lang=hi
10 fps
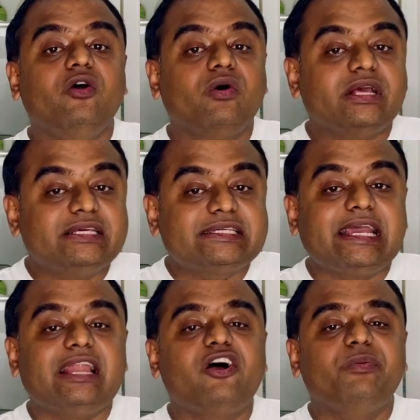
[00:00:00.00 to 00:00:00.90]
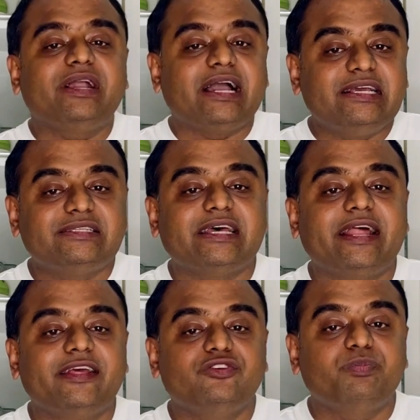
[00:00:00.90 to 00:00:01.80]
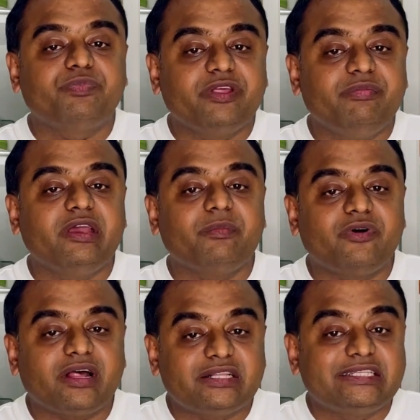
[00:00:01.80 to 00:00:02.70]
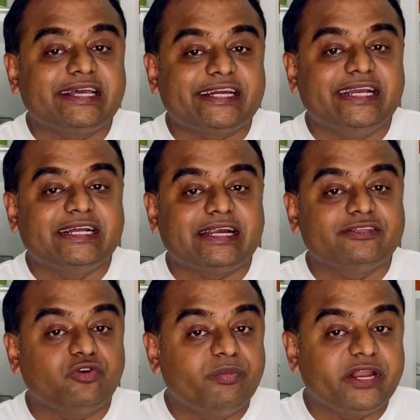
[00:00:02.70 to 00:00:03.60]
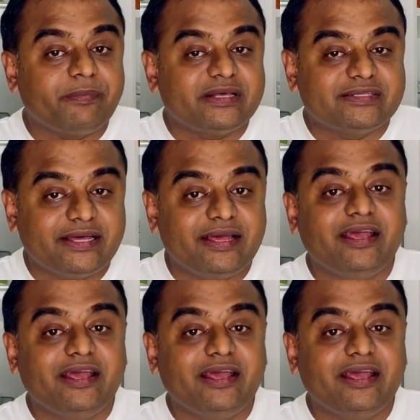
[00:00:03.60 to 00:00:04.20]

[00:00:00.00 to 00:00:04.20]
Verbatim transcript: और इसके अलावा भी कई सारे जो प्रीमियम और अच्छे क्रेडिट कार्ड है वो मेरे पास है